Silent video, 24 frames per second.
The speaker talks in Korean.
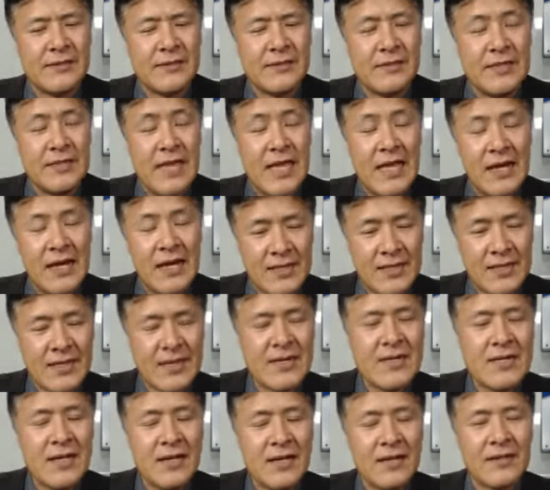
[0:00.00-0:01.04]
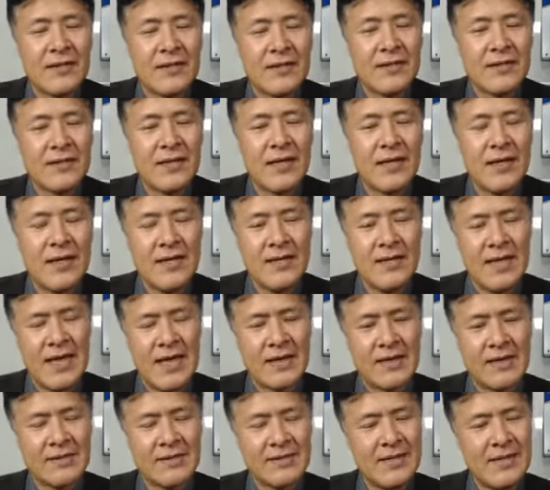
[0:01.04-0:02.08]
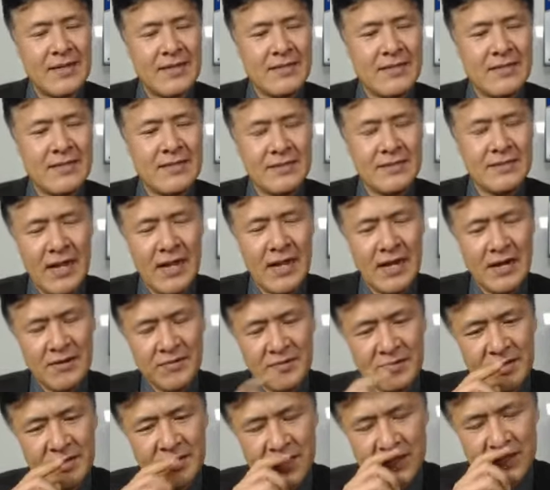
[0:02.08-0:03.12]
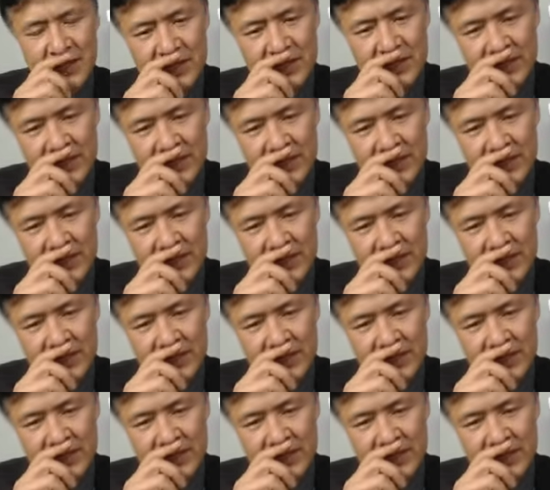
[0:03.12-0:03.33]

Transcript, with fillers: 양산을 해야 되는데 양산할 수 있는